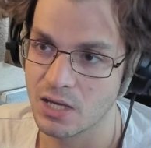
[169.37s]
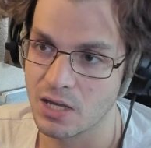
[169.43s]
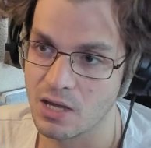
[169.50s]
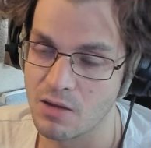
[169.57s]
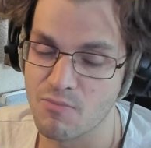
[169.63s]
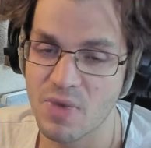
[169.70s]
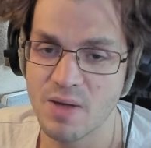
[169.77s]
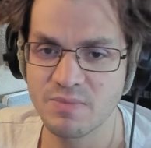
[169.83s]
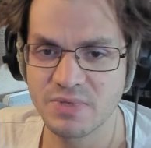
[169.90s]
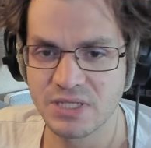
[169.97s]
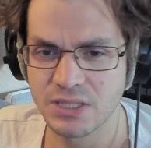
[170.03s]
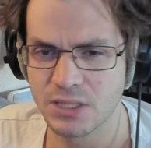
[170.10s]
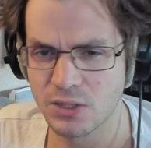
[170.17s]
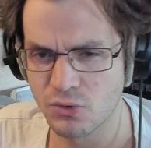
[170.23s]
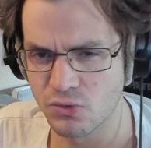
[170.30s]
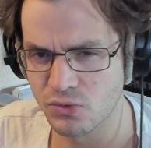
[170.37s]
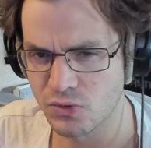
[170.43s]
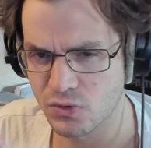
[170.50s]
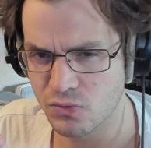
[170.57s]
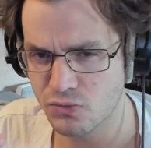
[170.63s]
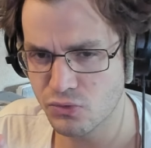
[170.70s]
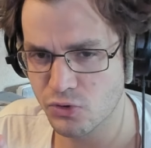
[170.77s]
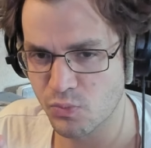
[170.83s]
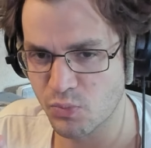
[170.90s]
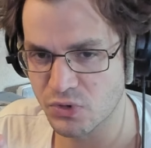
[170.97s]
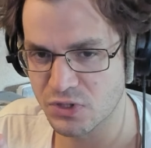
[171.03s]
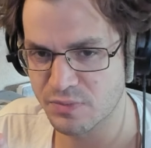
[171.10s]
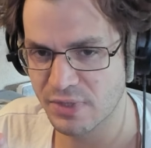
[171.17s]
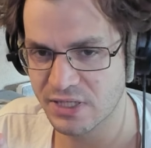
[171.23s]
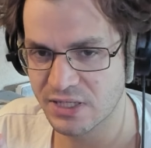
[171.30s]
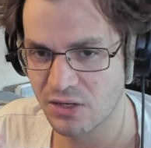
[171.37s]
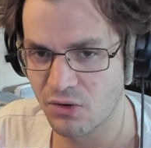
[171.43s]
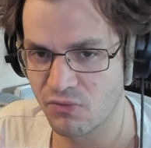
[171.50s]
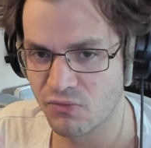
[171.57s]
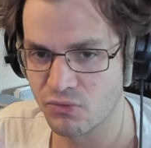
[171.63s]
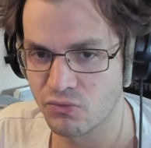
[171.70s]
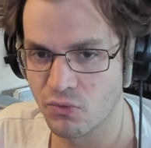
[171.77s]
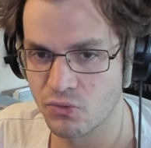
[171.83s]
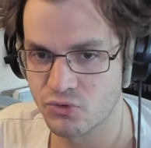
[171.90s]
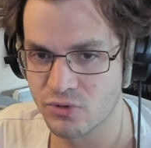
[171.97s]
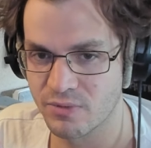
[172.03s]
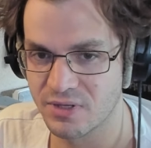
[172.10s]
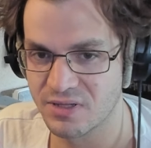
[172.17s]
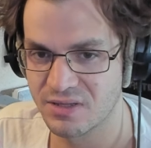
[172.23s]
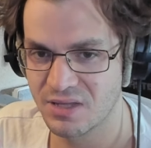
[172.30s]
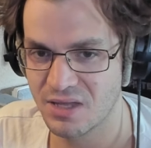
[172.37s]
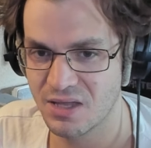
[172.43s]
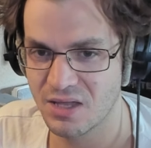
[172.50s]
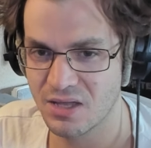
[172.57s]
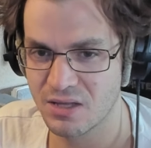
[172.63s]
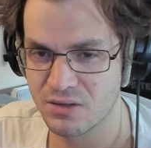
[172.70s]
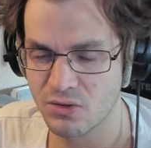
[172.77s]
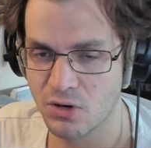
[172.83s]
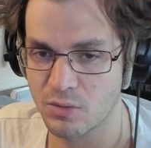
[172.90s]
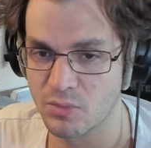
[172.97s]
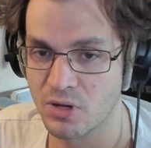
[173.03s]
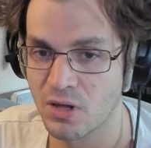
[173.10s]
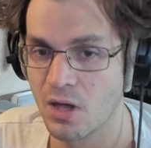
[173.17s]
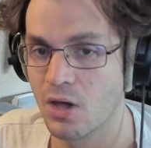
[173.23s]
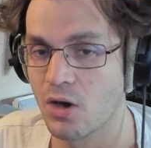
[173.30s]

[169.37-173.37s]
Et même s'ils le sont, je pense pas qu'il offre une rejouabilité énorme.